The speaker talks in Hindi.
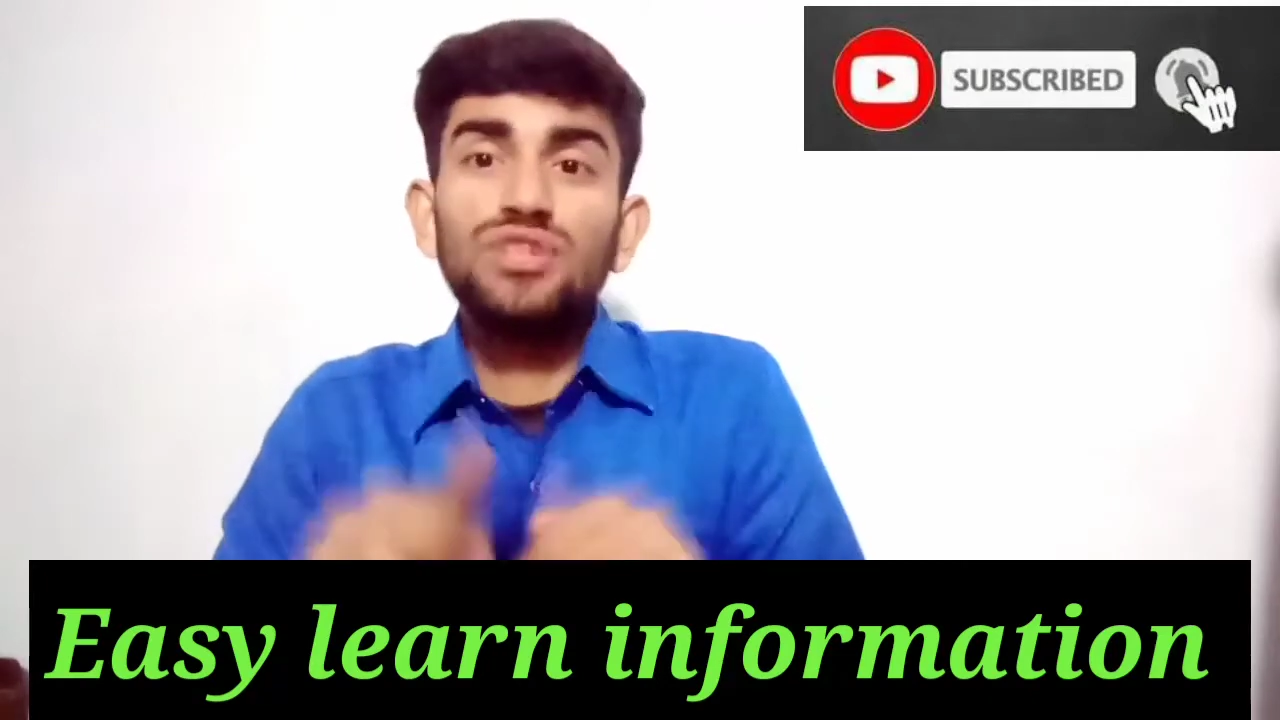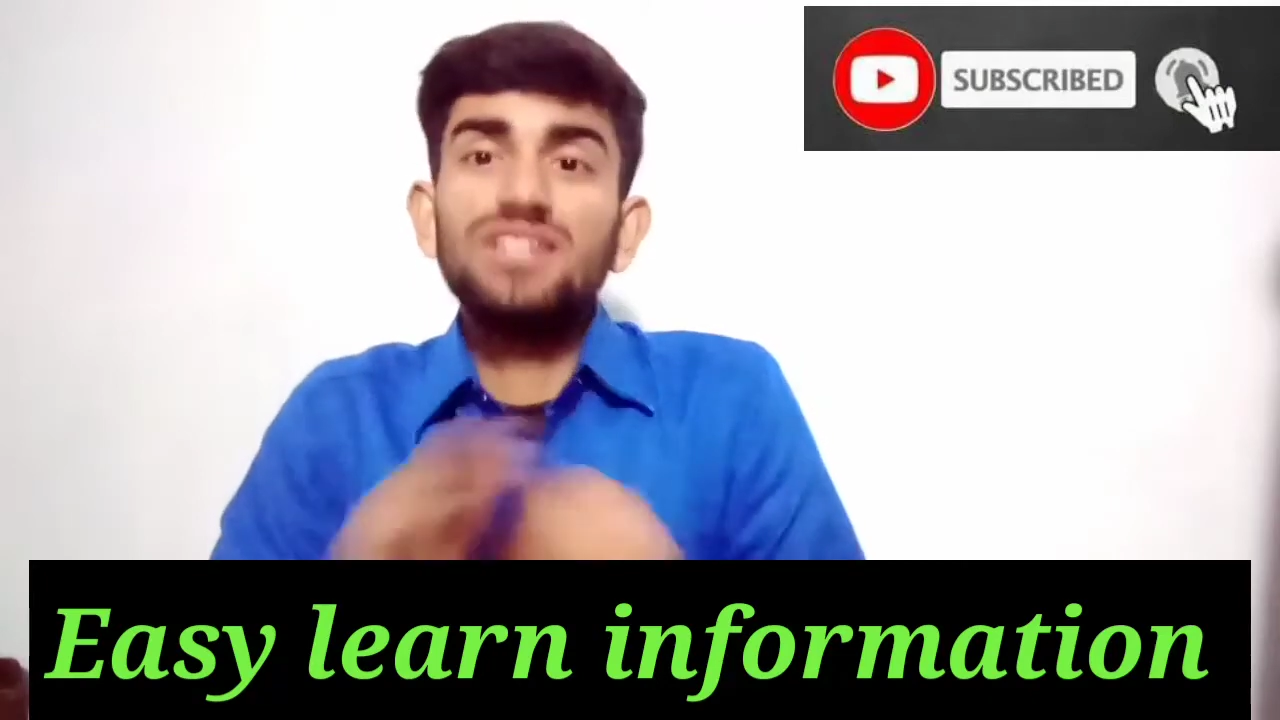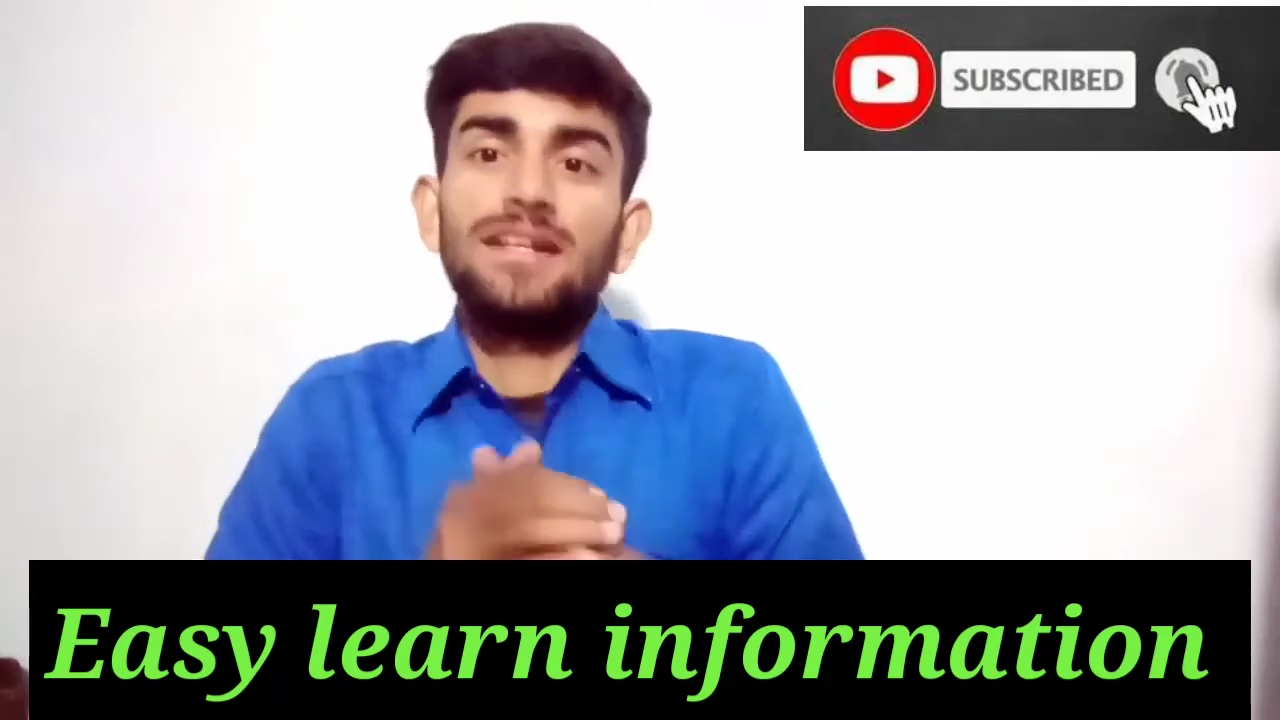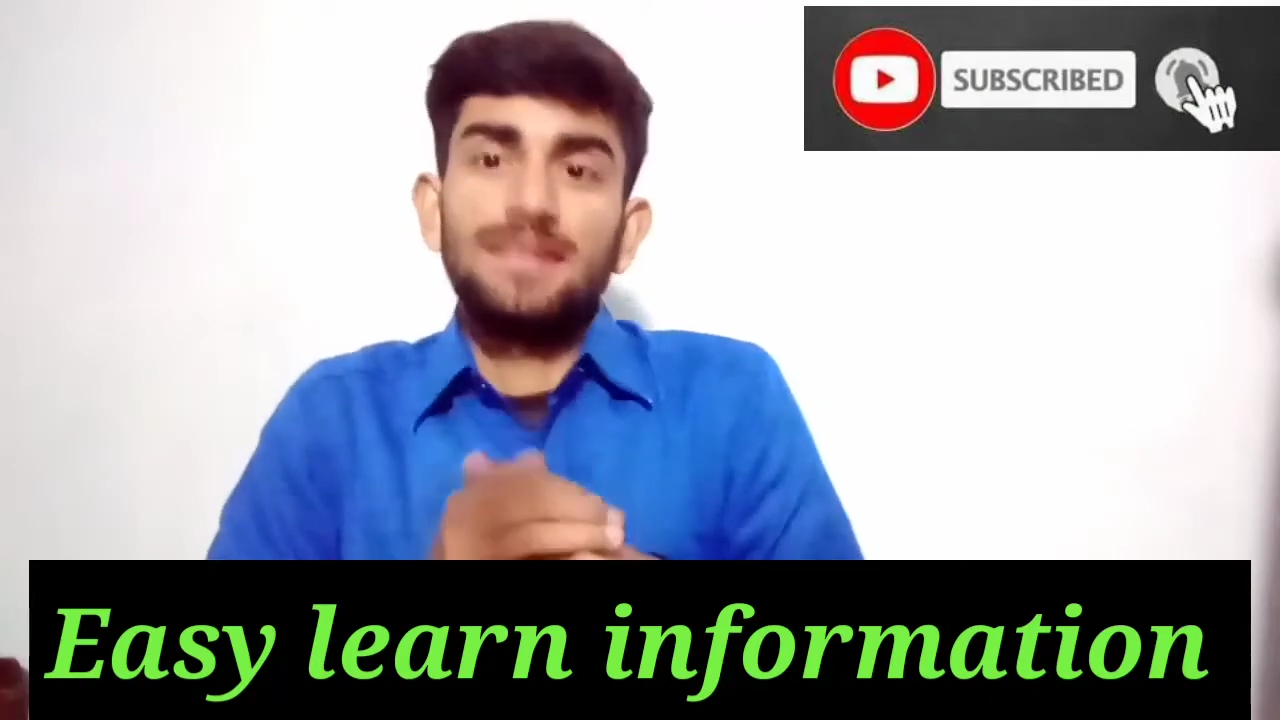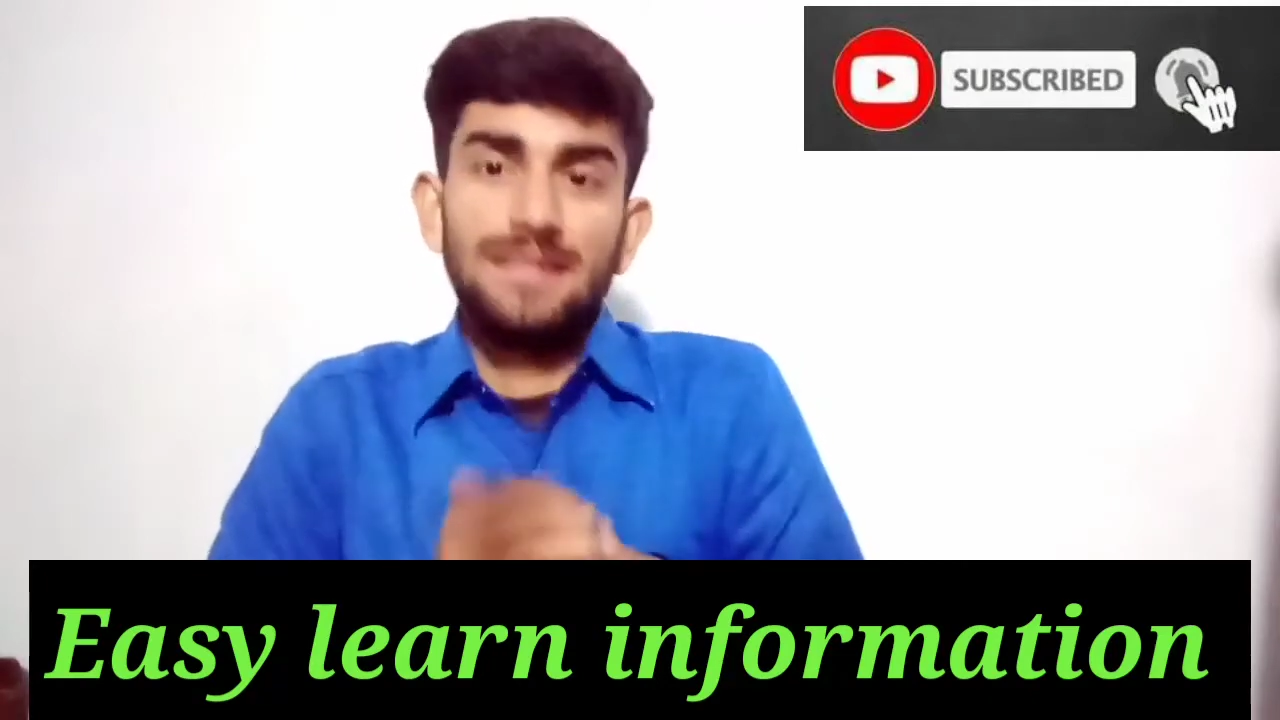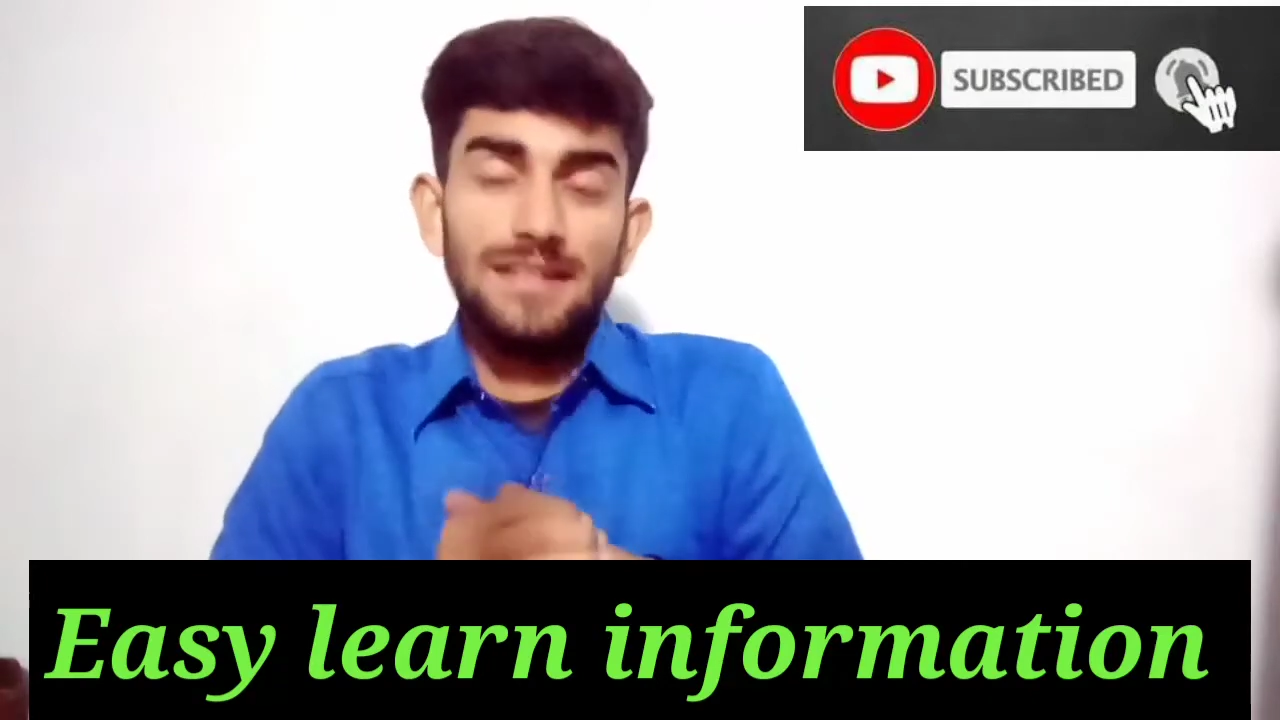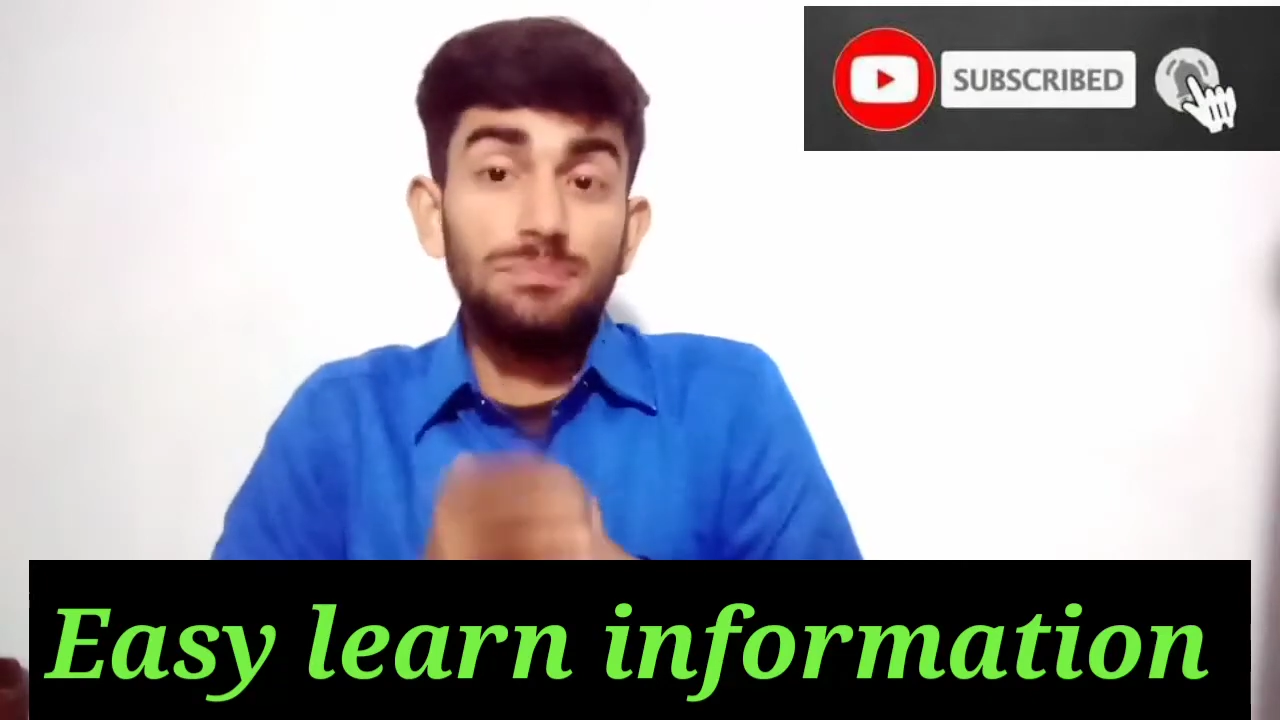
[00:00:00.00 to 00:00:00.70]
दी जाती है